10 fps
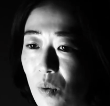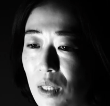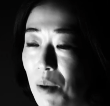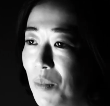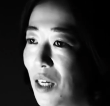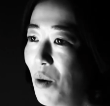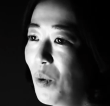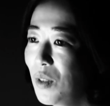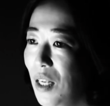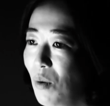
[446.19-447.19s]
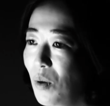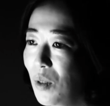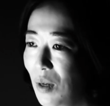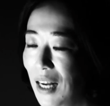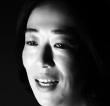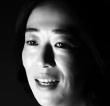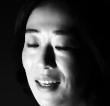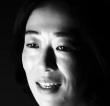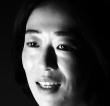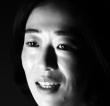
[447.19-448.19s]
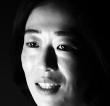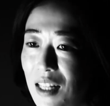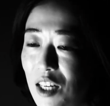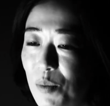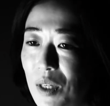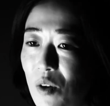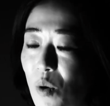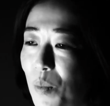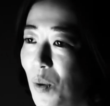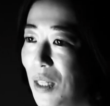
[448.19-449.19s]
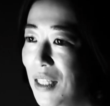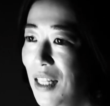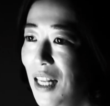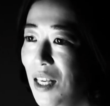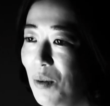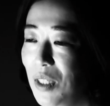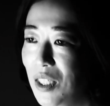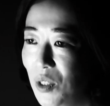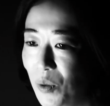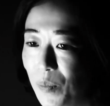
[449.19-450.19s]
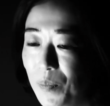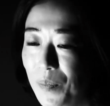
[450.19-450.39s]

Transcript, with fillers: タンブラーを持ってこうとかで、なるべくゴミを出さないようにしよう。